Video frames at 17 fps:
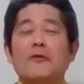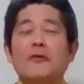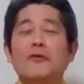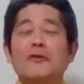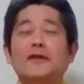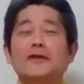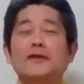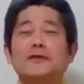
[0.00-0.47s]

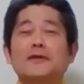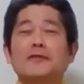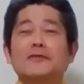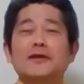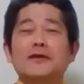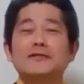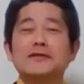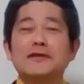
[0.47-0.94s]
これでね、
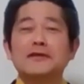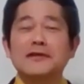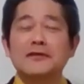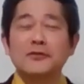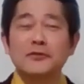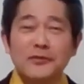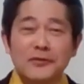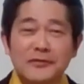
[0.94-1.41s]
お客さんが
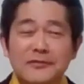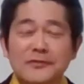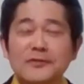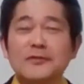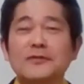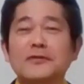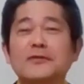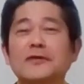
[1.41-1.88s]
ぐおっ
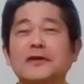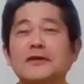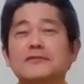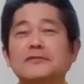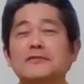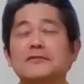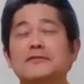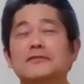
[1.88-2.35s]
と、あ
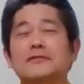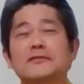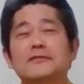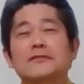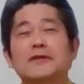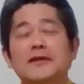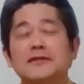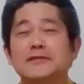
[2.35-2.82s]

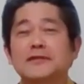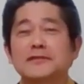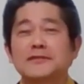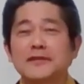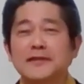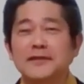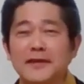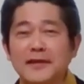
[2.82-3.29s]
の、入って
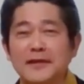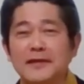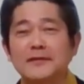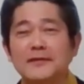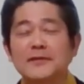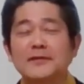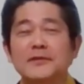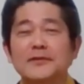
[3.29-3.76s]
きてね、
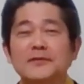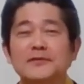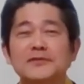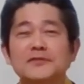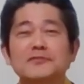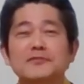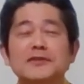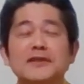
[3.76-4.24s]
えー、
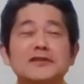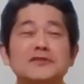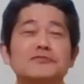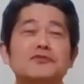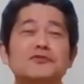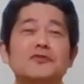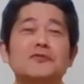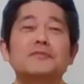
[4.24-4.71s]
自分で自
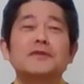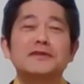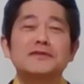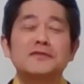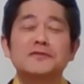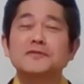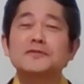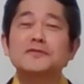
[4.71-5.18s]
分の
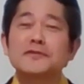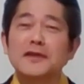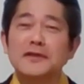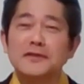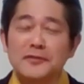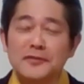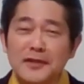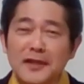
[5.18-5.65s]
ペースを作
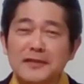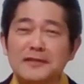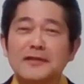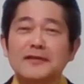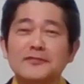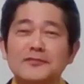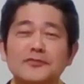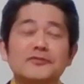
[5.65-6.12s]
れるようになっ
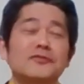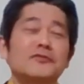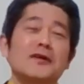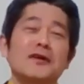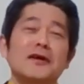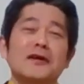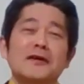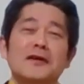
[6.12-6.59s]
たっていうの
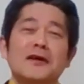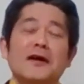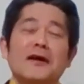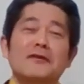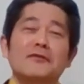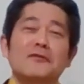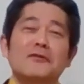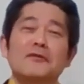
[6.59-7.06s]
は、
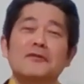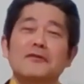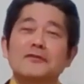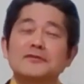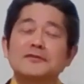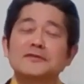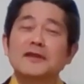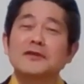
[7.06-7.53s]
あ
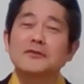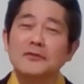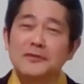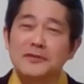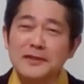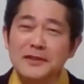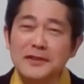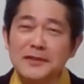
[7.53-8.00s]
の、最
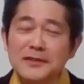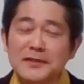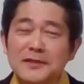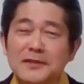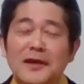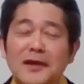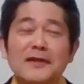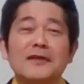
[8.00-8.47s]
高に
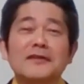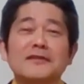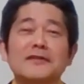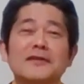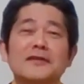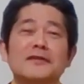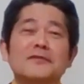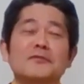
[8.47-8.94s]
いいな、なん
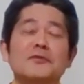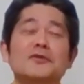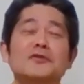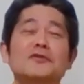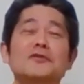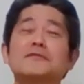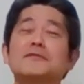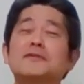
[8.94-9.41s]
て思っ
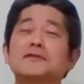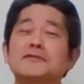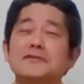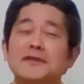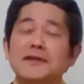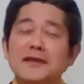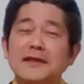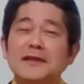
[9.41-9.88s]
ております
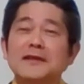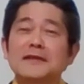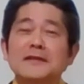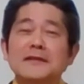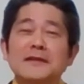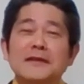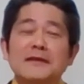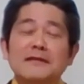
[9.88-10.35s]
よね。
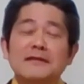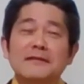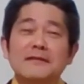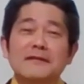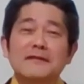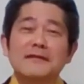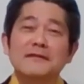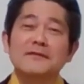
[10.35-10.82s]

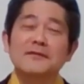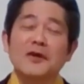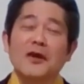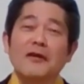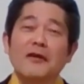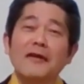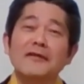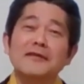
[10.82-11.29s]
えー、だ
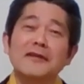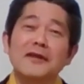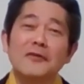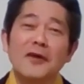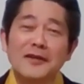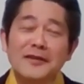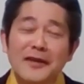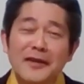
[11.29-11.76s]
から来
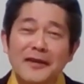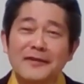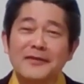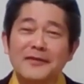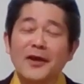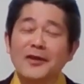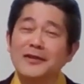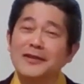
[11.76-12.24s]
年は
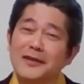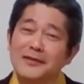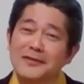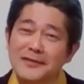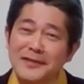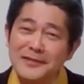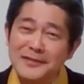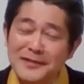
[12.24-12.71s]
ね、何
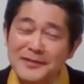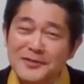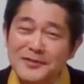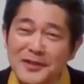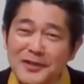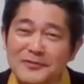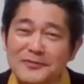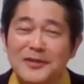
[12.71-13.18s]
やって引き
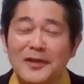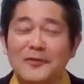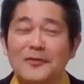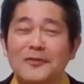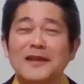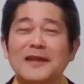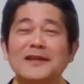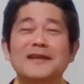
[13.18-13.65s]
つけるんだ
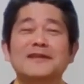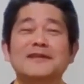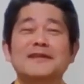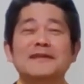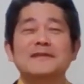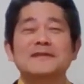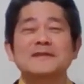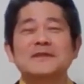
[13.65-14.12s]
ろうな、なん
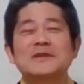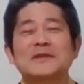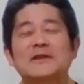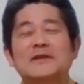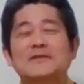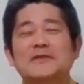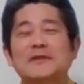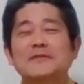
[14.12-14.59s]
て、
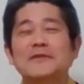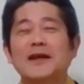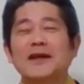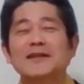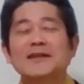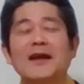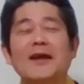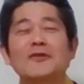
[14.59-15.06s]
今
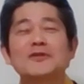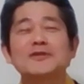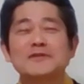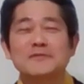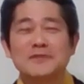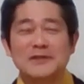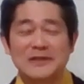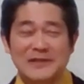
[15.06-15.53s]
から楽
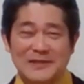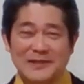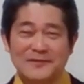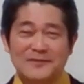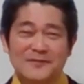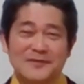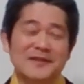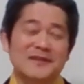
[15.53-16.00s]
しみにし
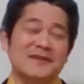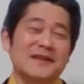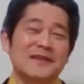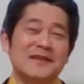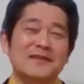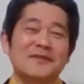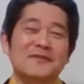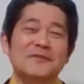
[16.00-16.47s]
てるんですけ
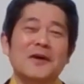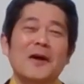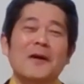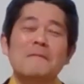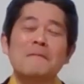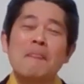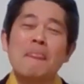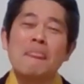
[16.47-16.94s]
れども。